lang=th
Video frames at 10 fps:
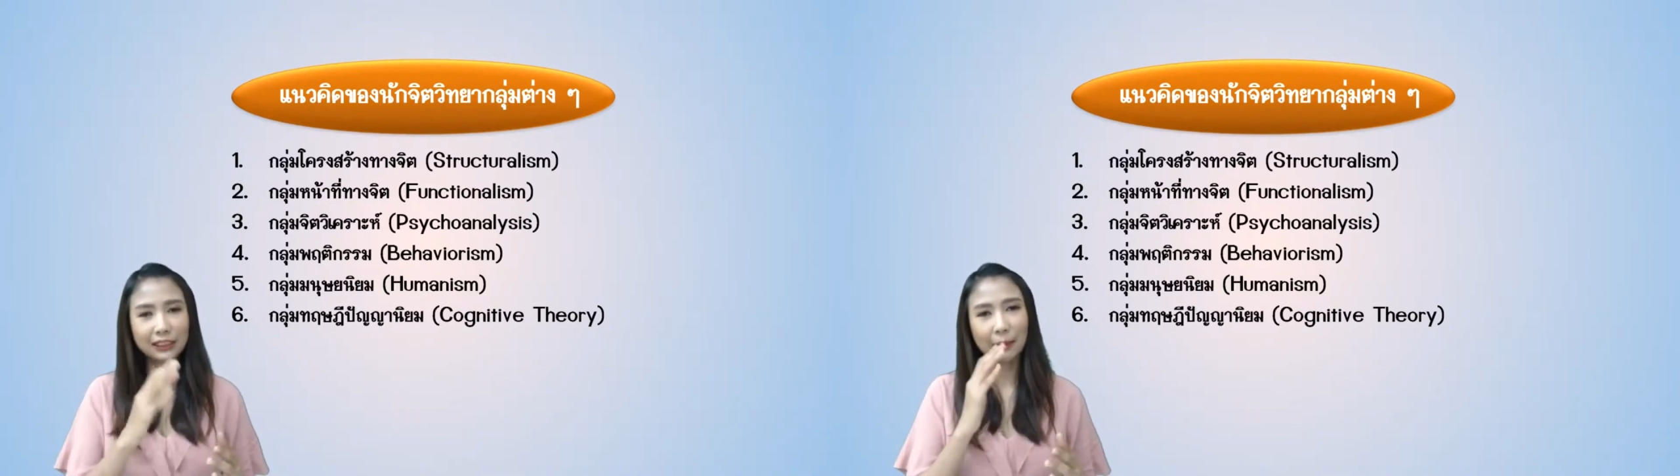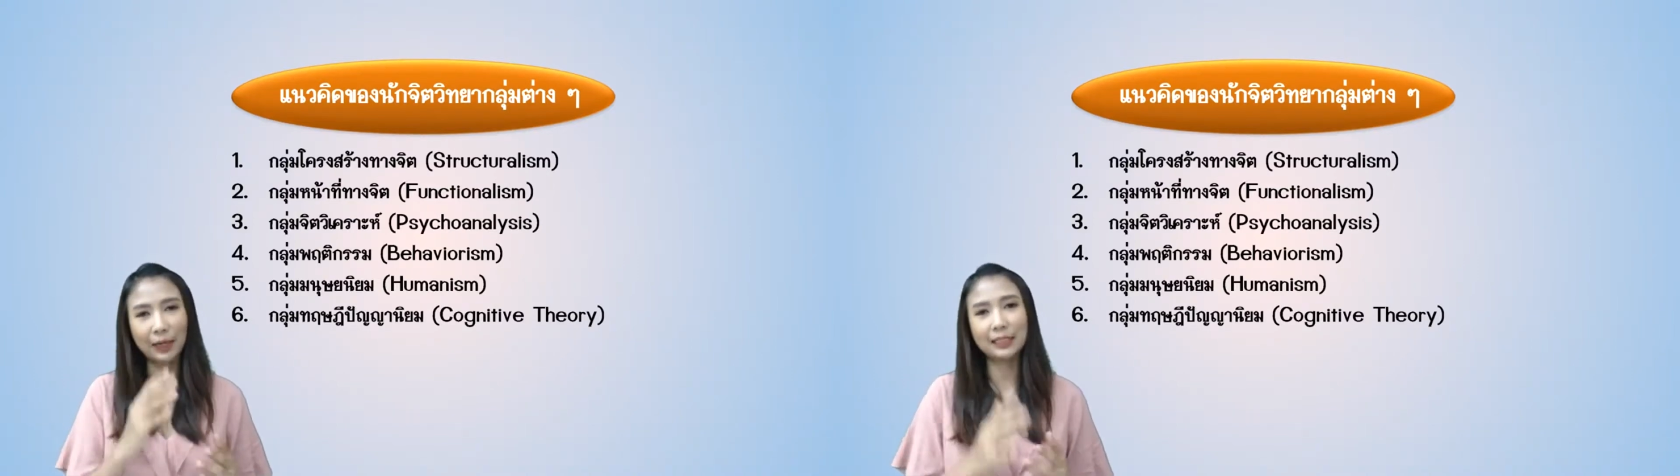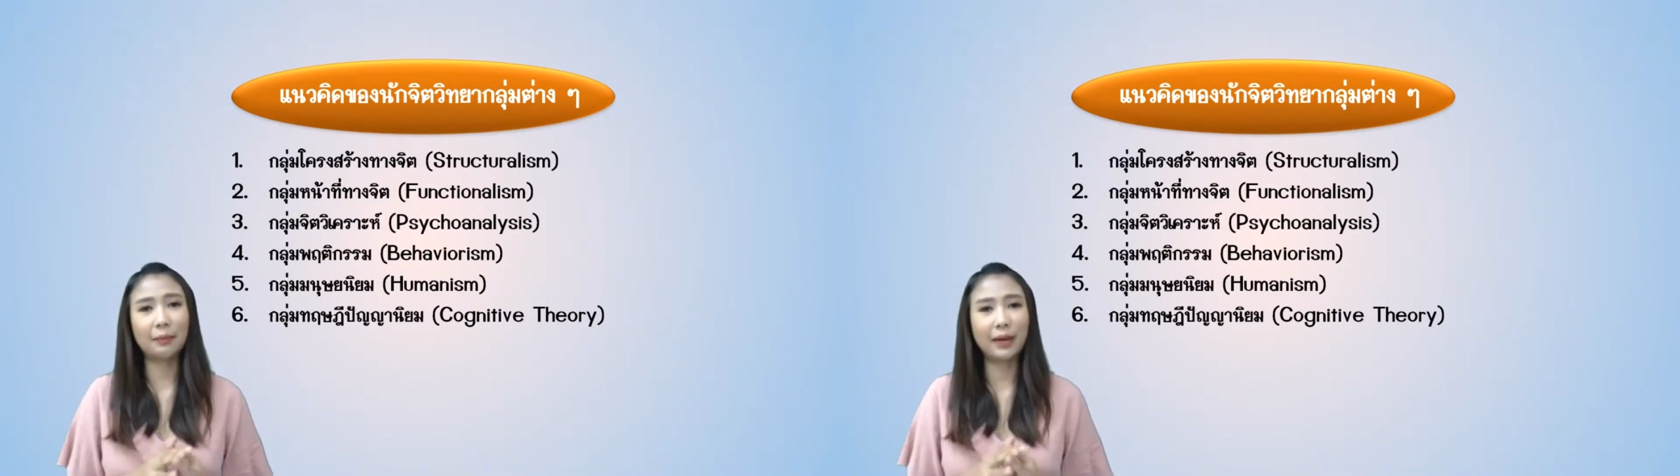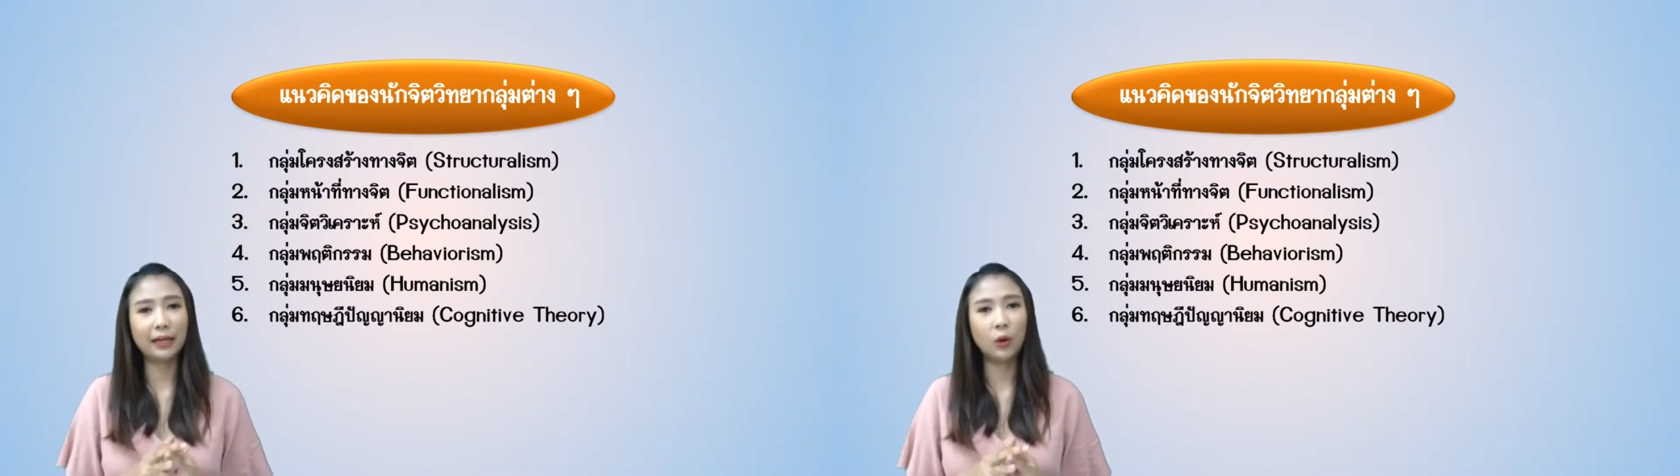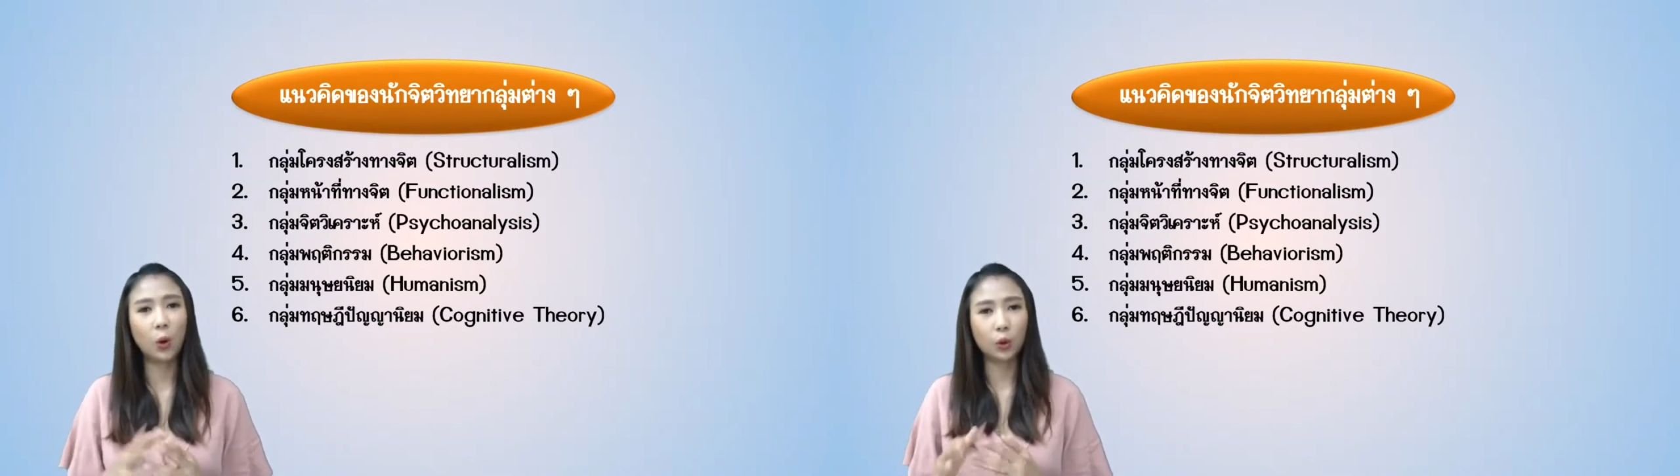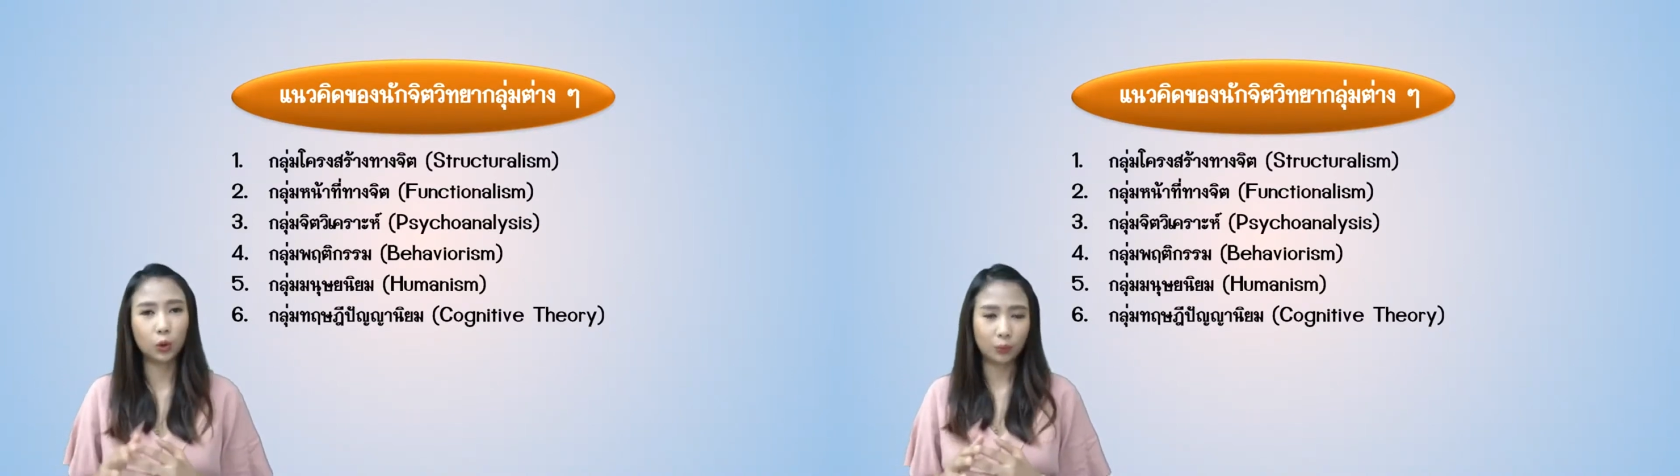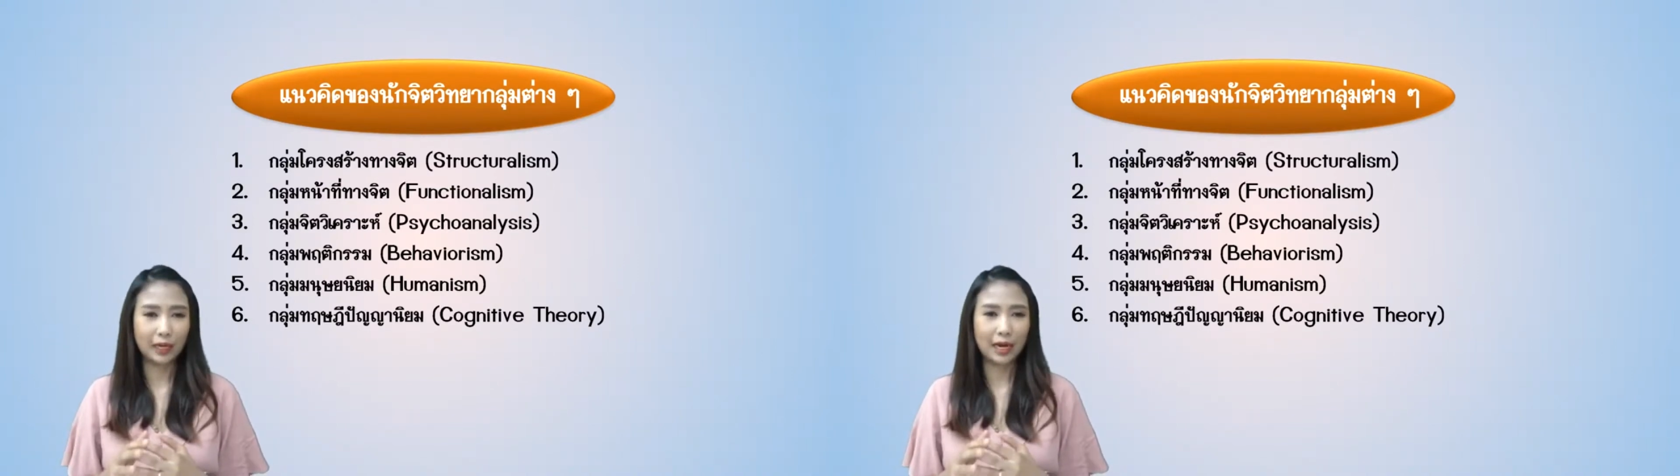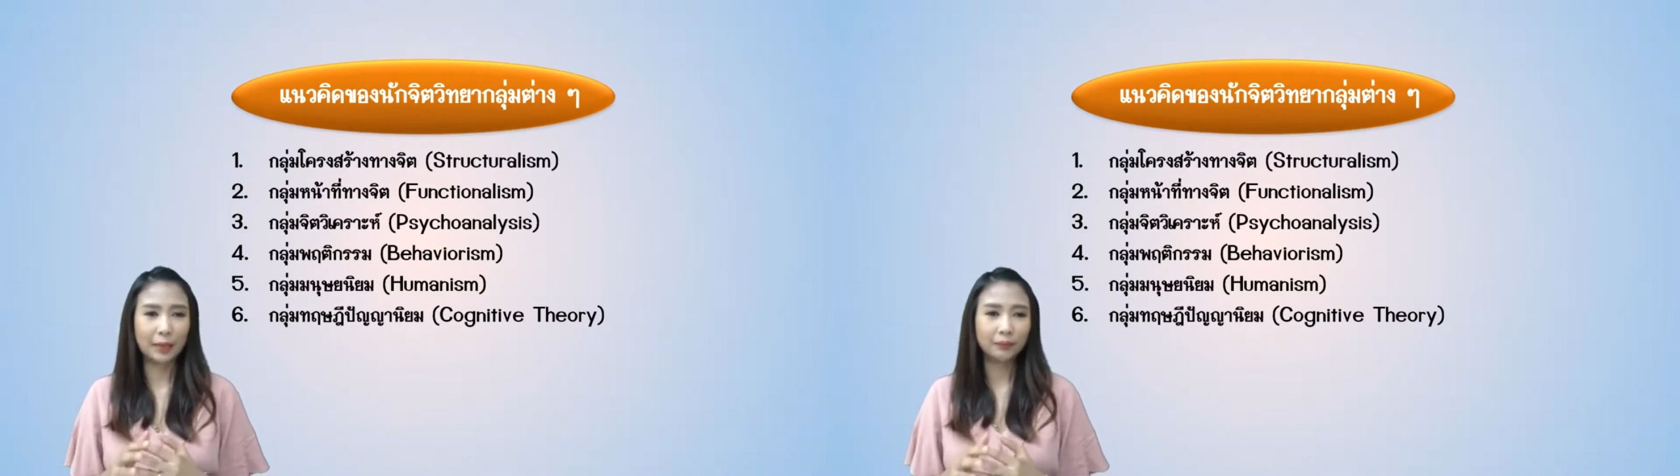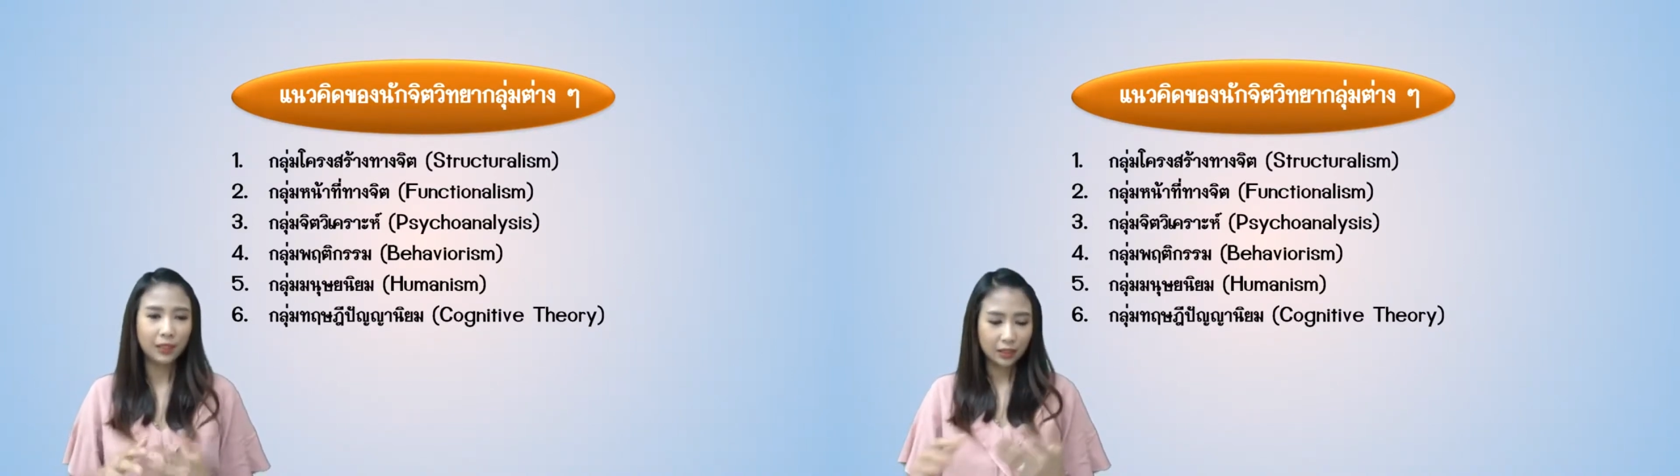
ที่สำคัญสำคัญ6กลุ่มนะคะ